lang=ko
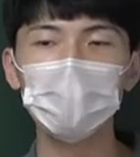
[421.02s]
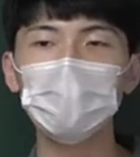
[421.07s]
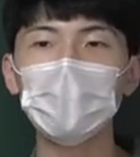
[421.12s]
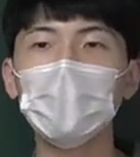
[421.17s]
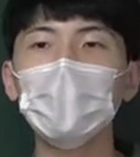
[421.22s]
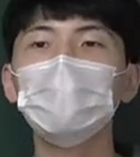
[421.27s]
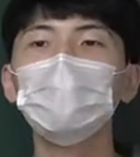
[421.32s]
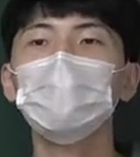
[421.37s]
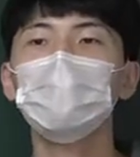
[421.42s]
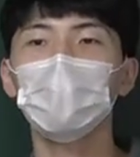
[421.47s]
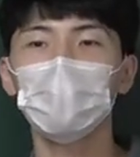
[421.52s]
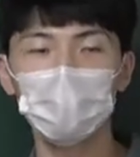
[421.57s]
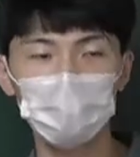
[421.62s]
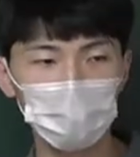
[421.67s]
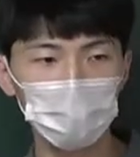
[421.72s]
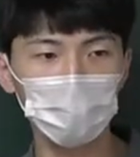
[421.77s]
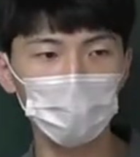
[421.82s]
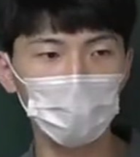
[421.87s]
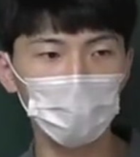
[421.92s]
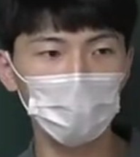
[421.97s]
마음을
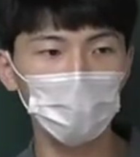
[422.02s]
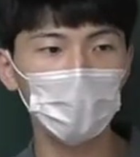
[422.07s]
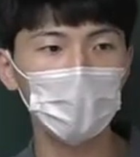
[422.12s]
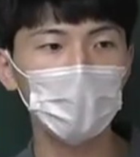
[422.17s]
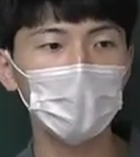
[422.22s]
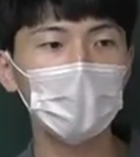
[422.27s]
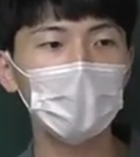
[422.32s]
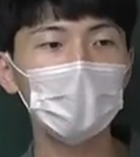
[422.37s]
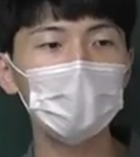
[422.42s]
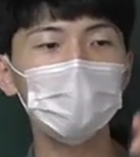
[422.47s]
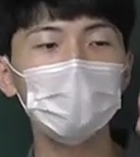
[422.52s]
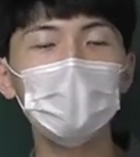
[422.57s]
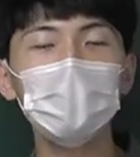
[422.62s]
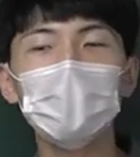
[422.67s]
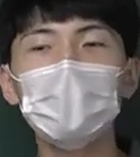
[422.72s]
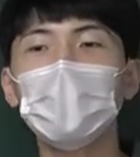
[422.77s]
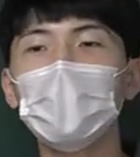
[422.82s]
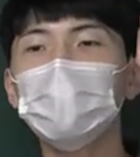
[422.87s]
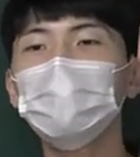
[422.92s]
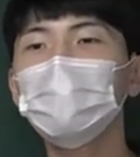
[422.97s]
열어놓고
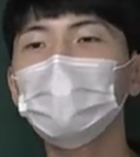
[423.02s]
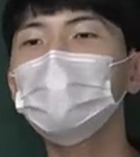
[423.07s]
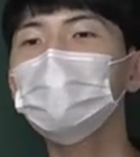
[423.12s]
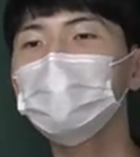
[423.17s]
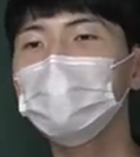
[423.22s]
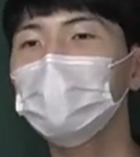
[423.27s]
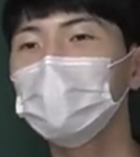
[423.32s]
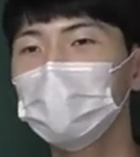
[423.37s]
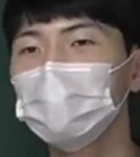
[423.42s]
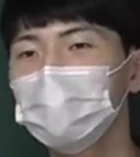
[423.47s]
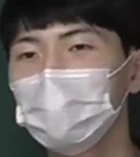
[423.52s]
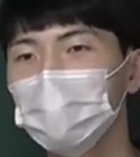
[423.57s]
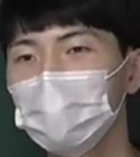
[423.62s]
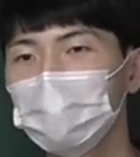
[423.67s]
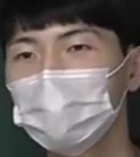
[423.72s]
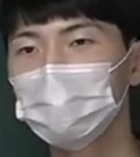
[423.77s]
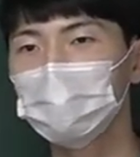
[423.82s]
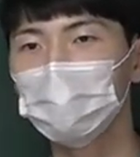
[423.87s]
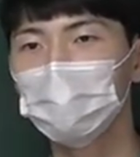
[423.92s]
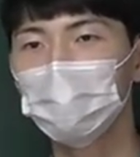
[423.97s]
하나가 안 되는 게 하나 있잖아요.
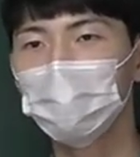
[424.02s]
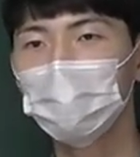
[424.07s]
그렇죠?